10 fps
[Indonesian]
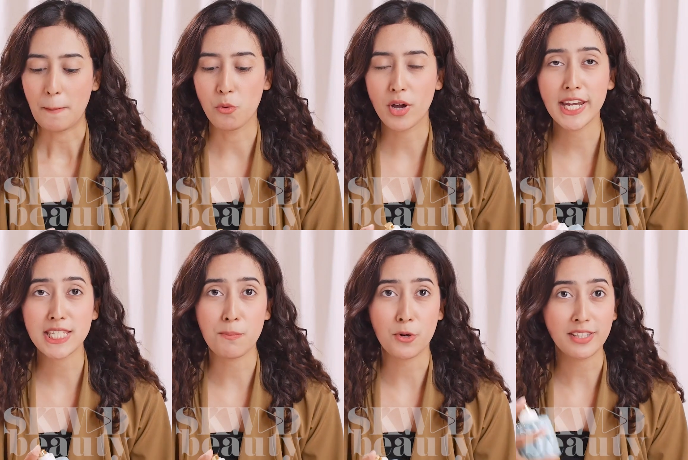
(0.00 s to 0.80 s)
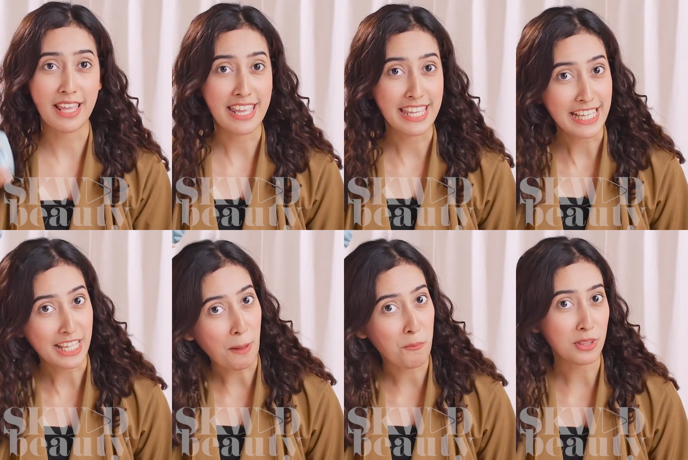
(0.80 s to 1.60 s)
bukan disemprot kayak gini ke
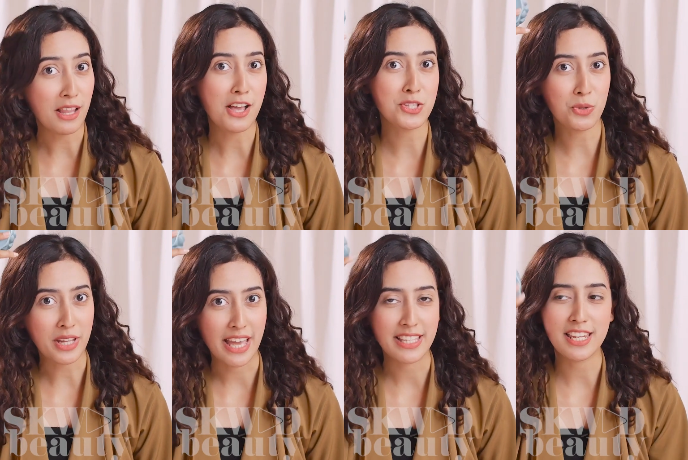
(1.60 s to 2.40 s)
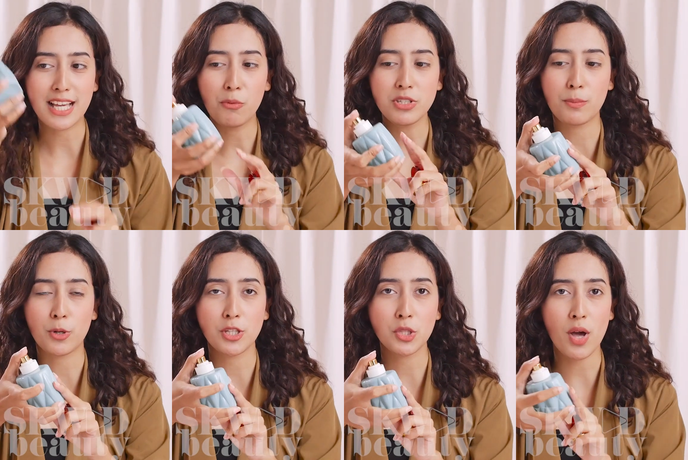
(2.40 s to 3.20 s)
rambut langsung ya. Jadi kamu
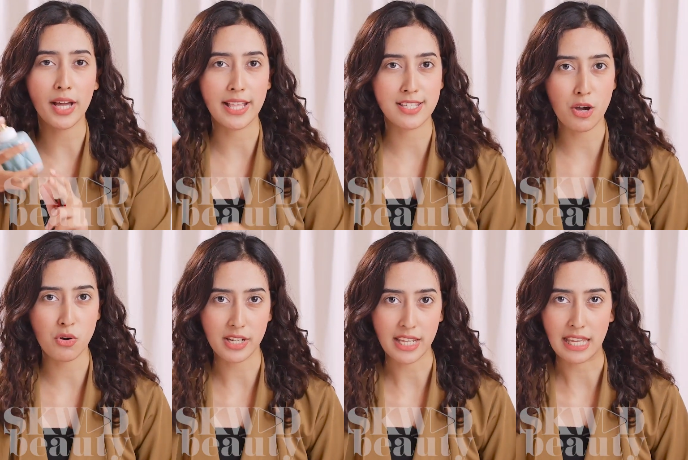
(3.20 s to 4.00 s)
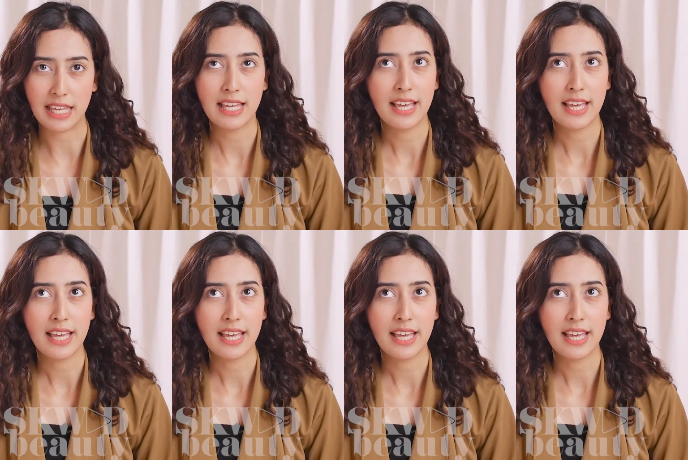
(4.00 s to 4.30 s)
semprotnya tuh agak jauh nih.